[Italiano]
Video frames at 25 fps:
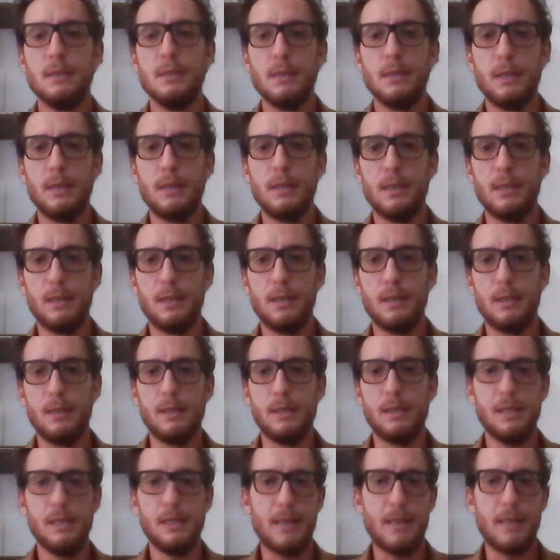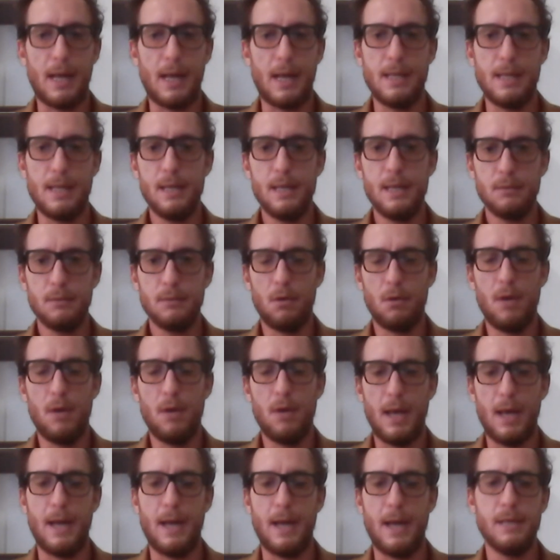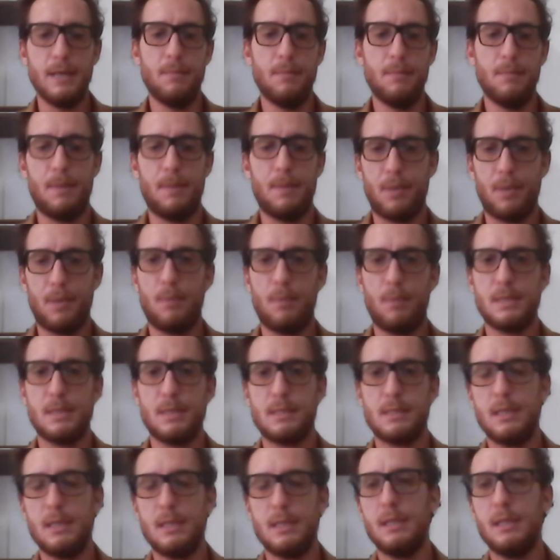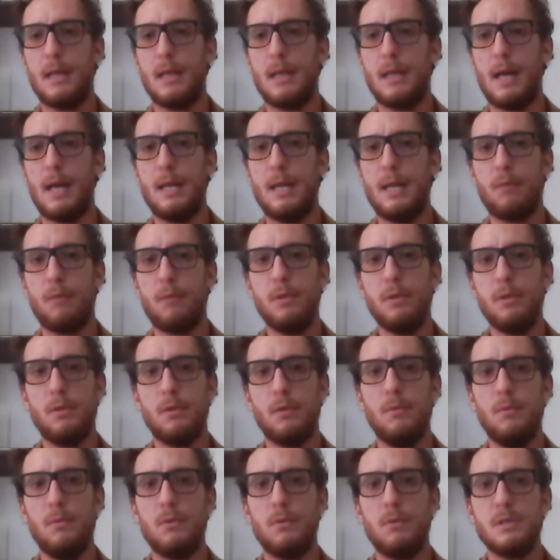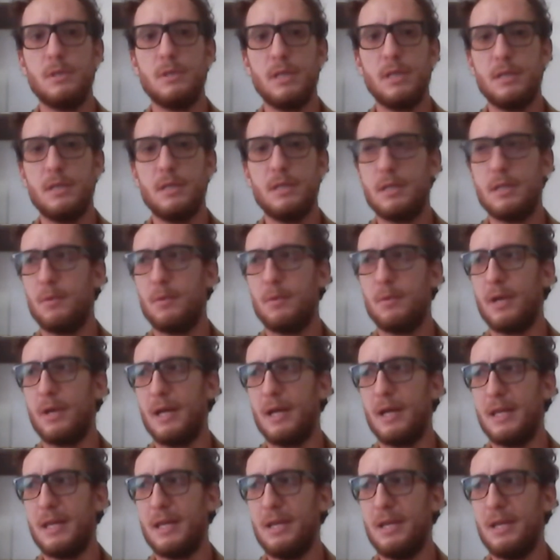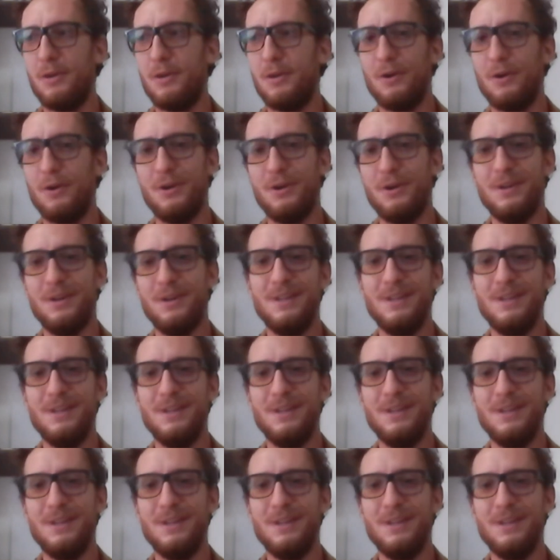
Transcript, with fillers: eh, in Italia, online, ma però basata in Italia, quindi comunque sia diciamo che anch'io